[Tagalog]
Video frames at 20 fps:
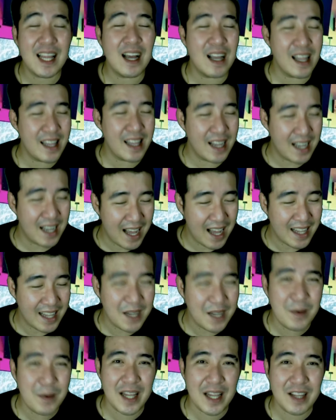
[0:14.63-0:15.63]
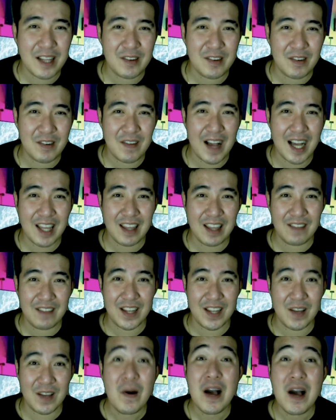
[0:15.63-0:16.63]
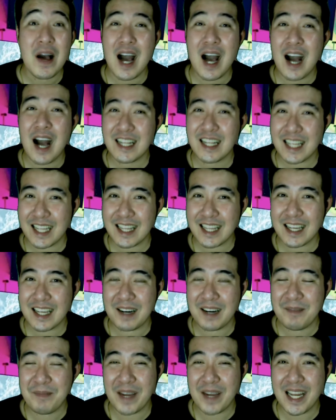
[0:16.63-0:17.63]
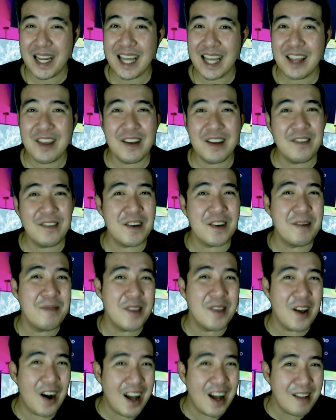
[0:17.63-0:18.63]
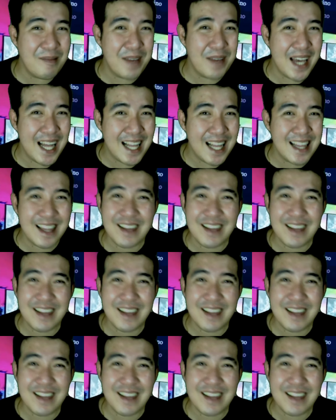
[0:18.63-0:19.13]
Agad-agad, gawa natin itong reaction video, ang TikTok compilation from Don Bell.